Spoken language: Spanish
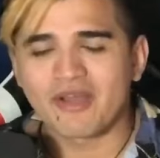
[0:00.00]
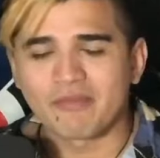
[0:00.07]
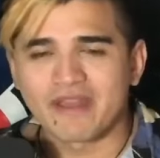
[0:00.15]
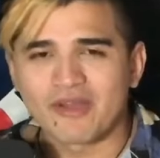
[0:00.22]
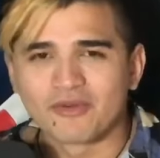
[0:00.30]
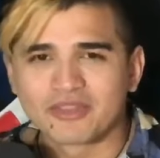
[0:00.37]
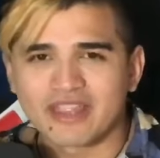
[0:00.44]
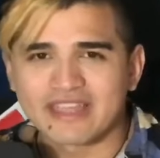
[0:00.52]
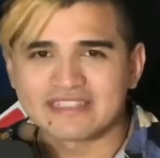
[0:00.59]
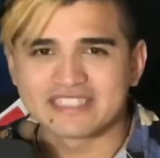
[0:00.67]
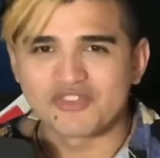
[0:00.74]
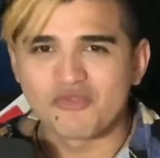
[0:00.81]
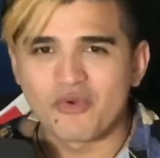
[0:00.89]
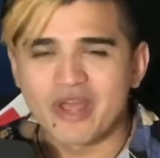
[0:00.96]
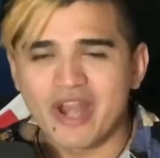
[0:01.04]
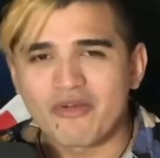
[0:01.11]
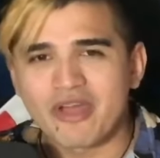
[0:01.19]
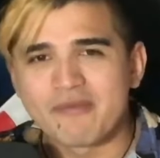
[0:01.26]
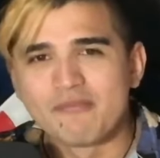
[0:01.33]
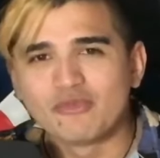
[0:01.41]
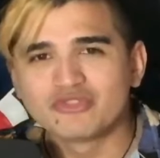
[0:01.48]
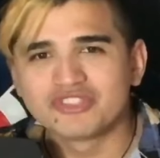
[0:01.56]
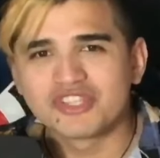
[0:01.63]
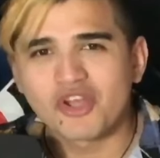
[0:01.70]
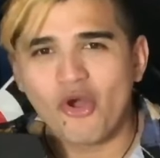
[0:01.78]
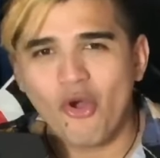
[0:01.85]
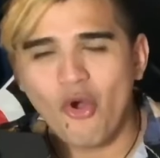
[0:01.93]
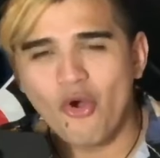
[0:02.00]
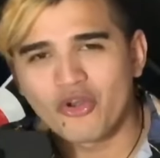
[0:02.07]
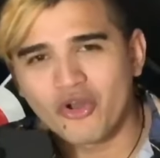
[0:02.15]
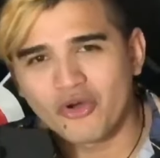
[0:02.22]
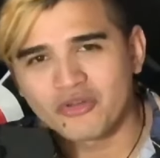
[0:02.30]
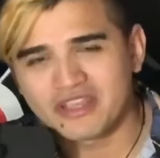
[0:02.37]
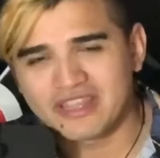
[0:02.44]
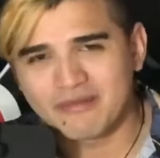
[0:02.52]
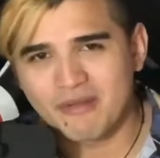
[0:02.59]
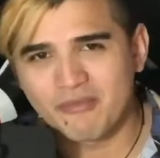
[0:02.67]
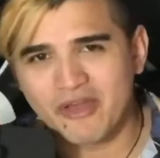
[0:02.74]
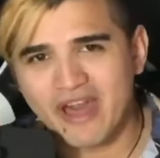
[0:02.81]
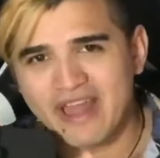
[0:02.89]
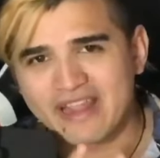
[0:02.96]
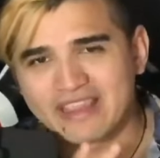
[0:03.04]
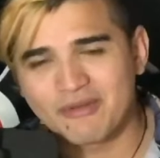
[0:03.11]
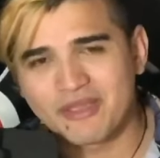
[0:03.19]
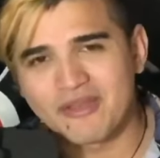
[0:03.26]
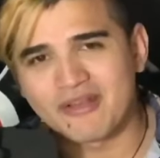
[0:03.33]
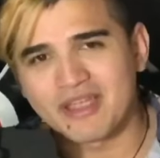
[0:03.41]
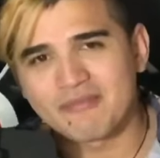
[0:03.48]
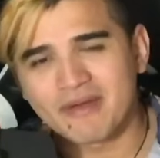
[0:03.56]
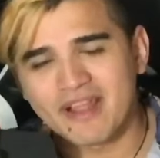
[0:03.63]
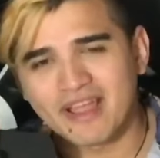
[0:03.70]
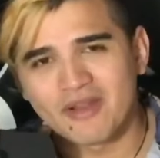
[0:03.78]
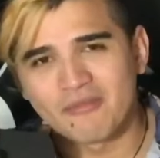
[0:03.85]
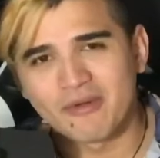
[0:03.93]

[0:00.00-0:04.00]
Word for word: qué opinan ustedes si Guirero es músico o no y también voy a dejar este video aquí para que lo